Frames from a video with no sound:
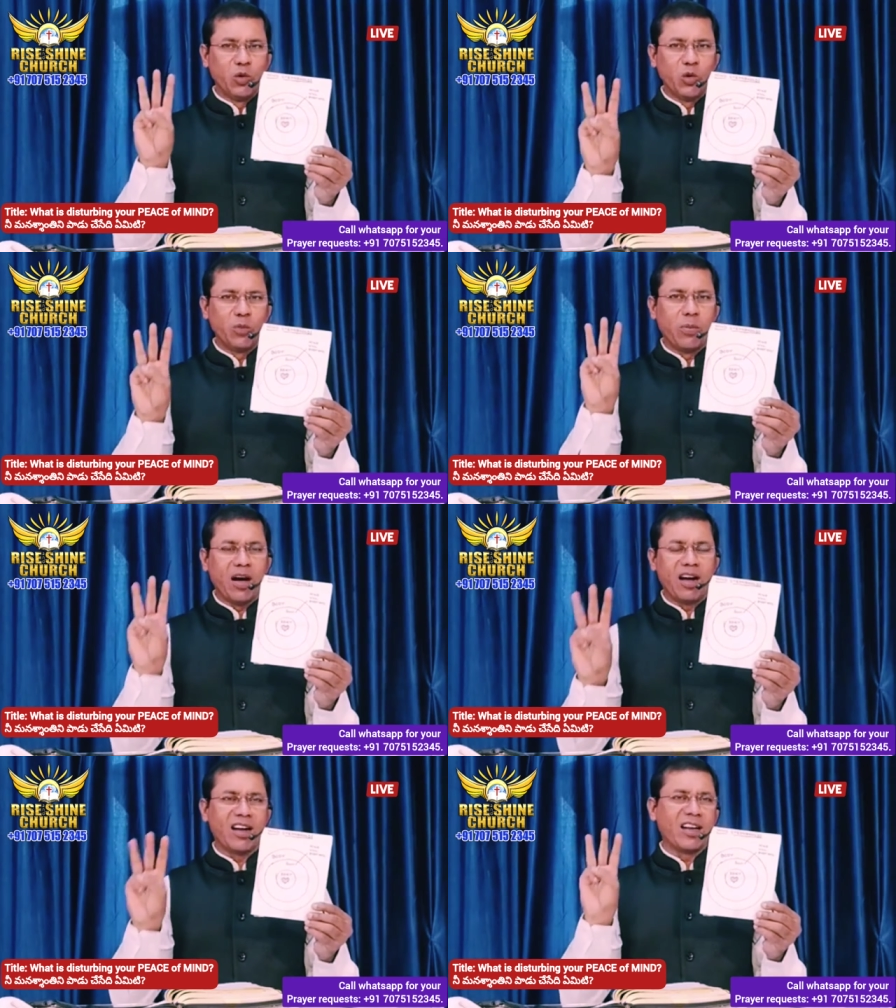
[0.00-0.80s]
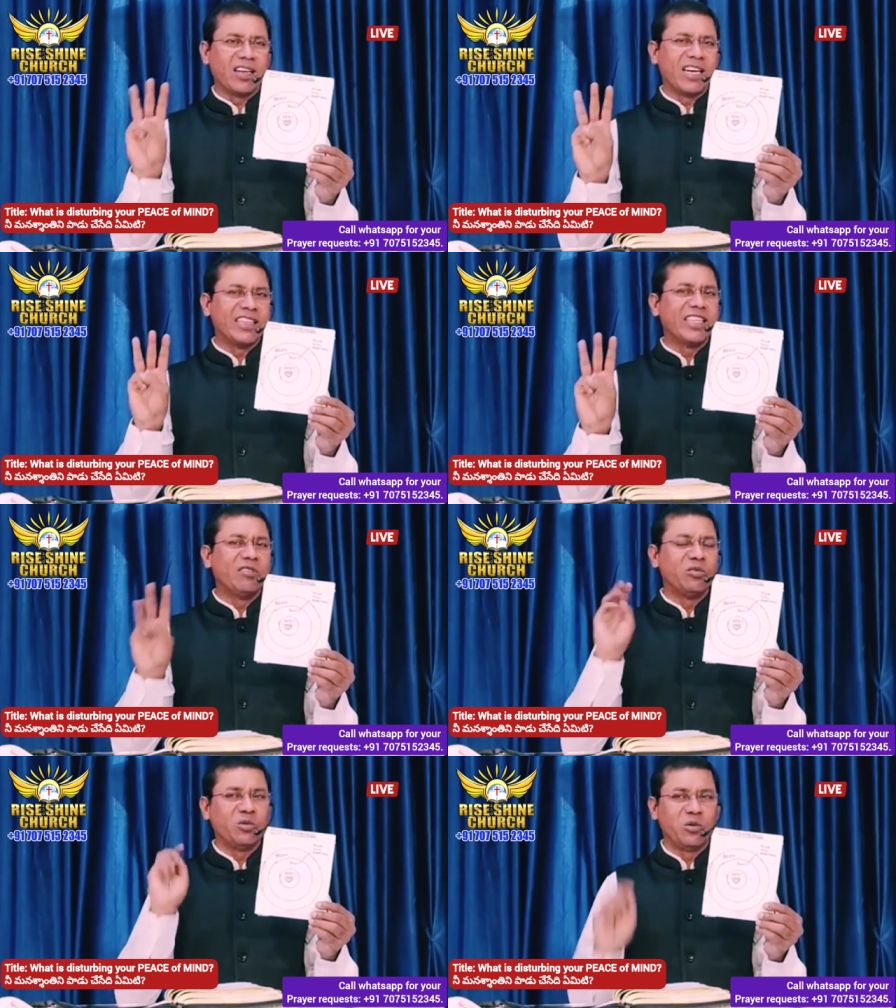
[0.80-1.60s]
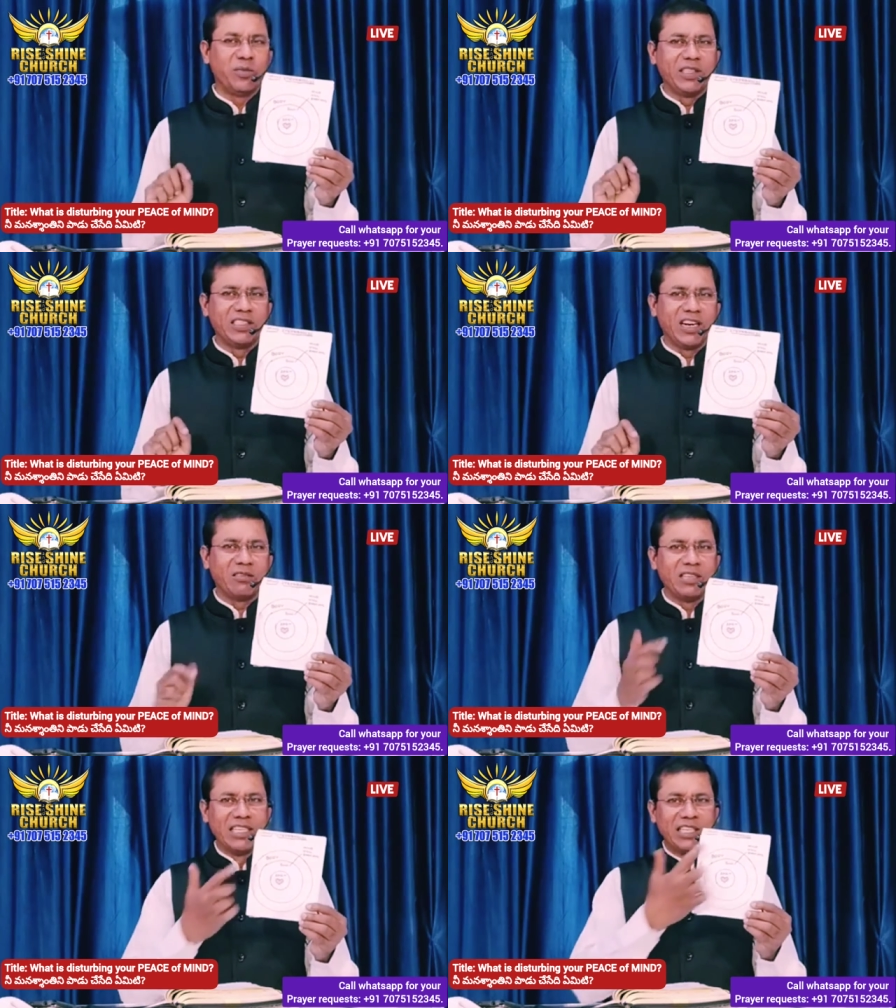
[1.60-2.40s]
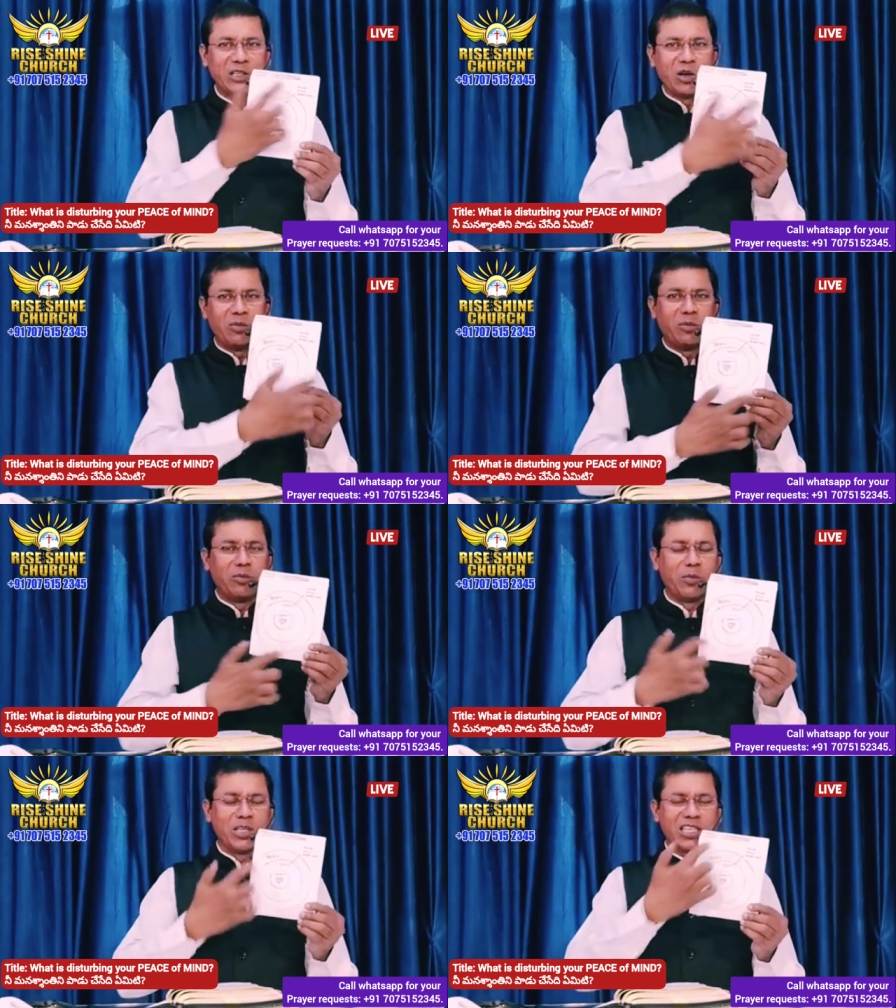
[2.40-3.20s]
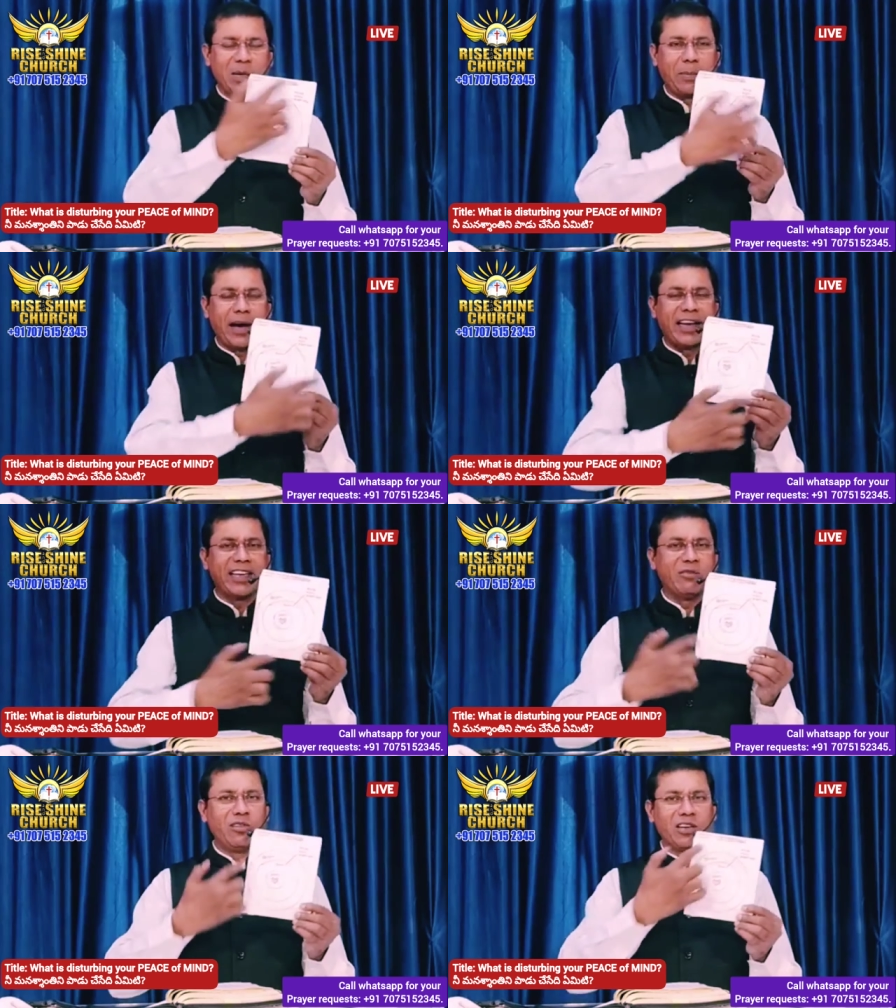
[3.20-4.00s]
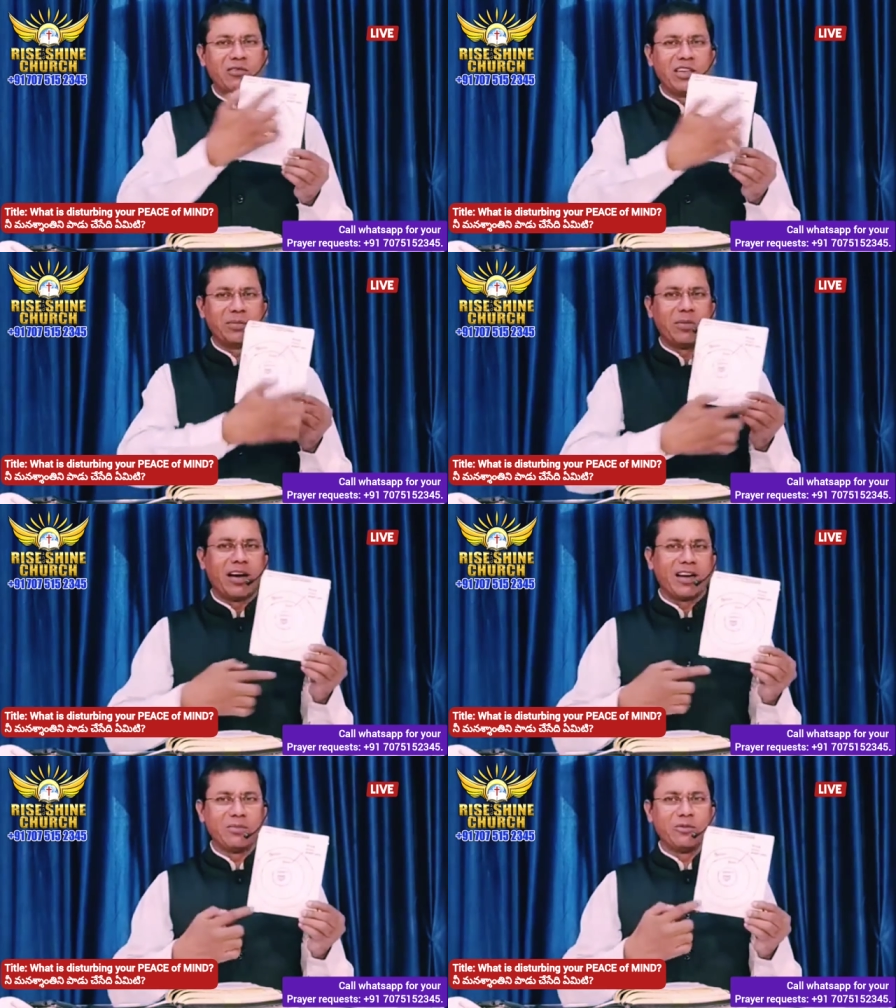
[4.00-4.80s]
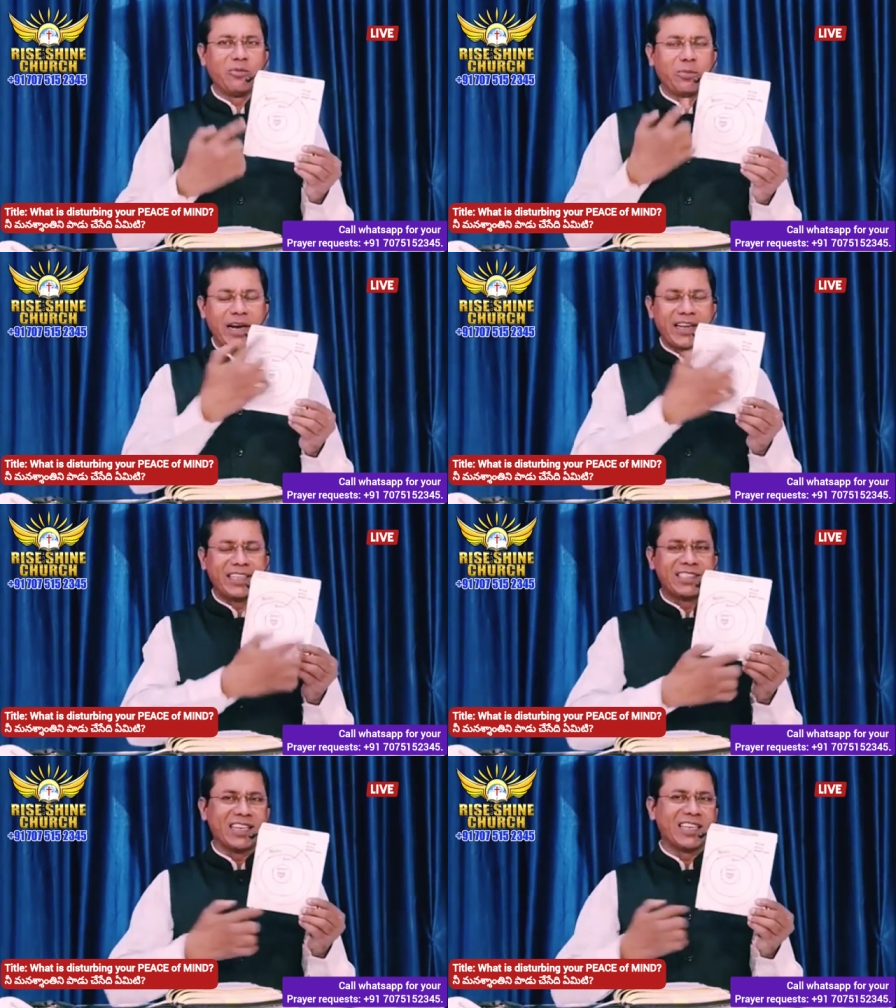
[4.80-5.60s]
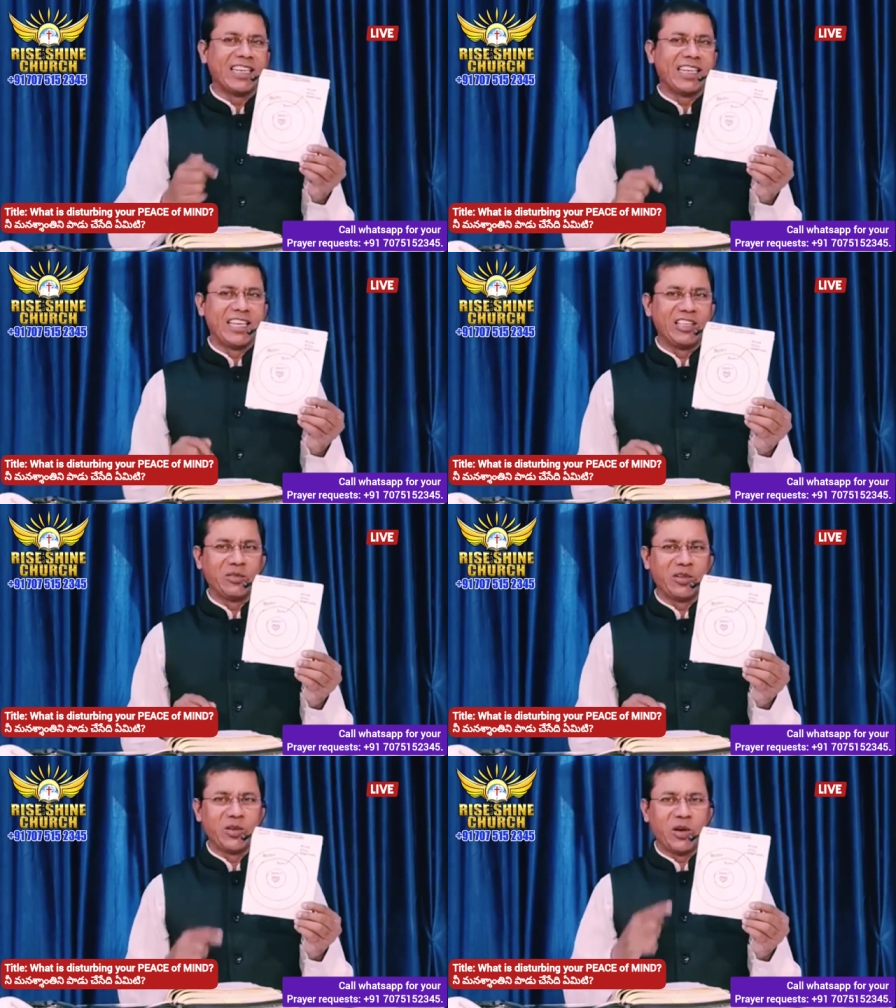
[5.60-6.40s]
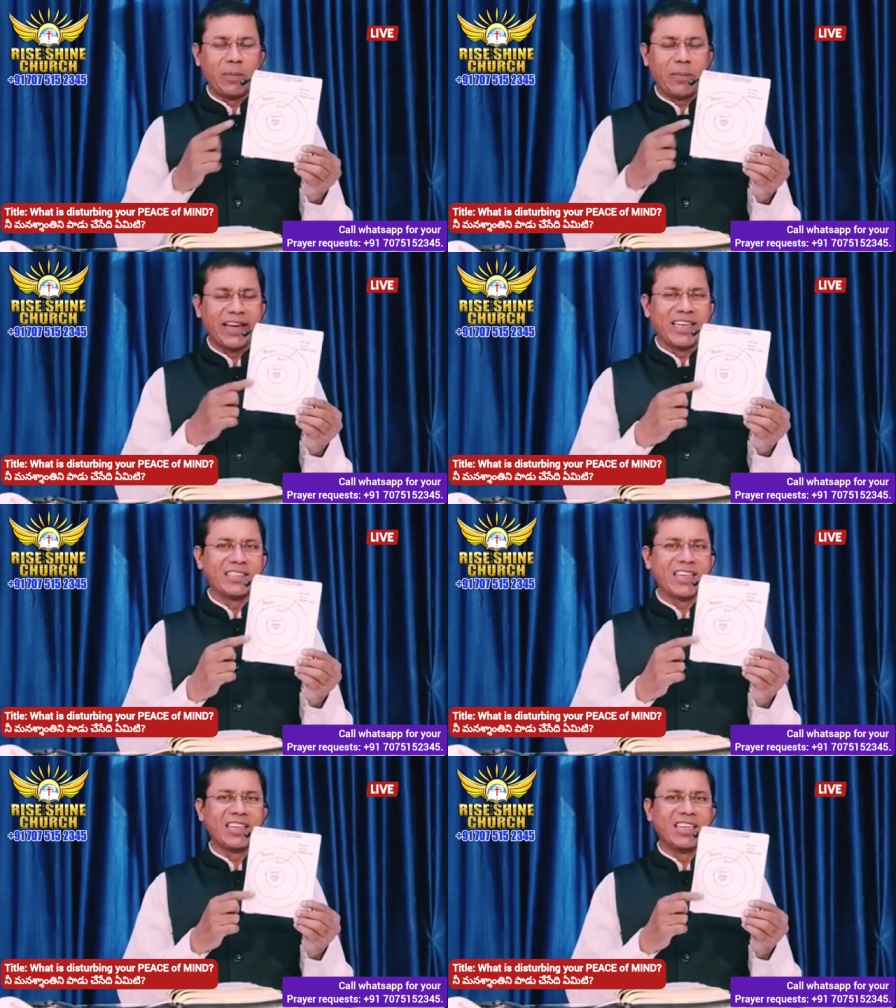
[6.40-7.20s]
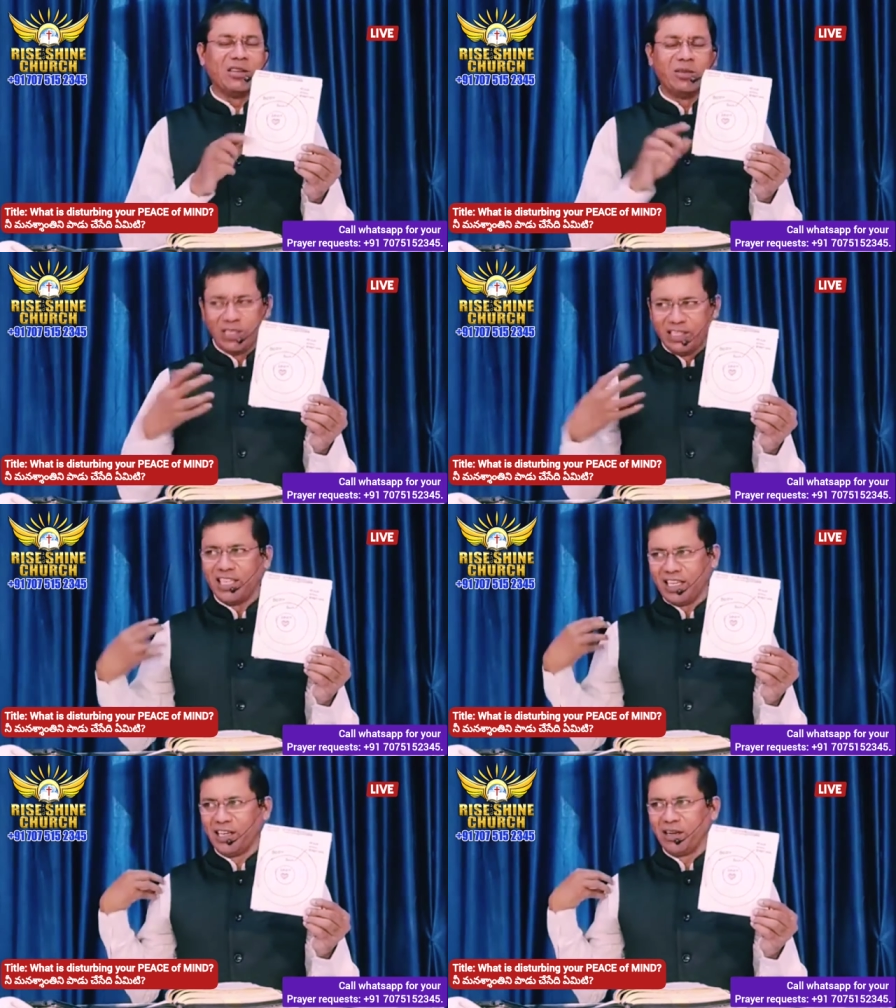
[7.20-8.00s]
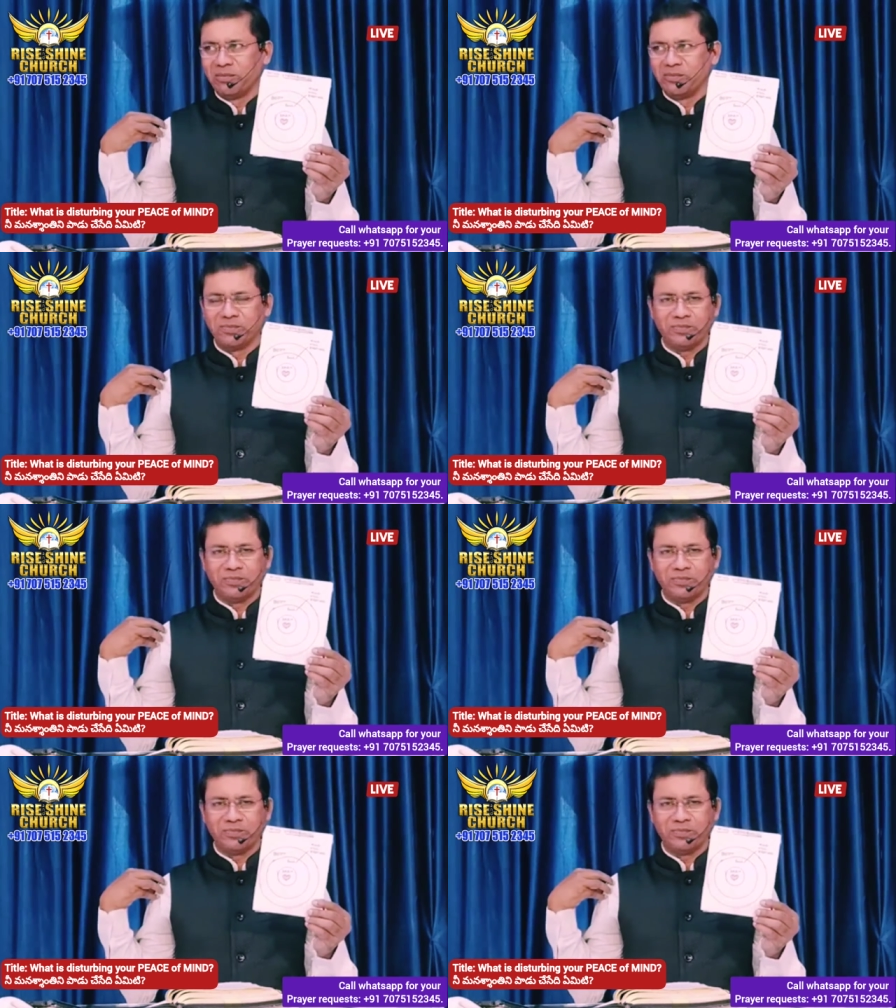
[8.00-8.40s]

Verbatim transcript: మూడు భాగాలుగా దేవుడు రూపించినాడు ఈ యొక్క మొదట పైన ఉన్నటువంటి భాగము పైన సర్కిల్ ఏదైతున్నదో ఆ పైన సర్కిల్ శరీరం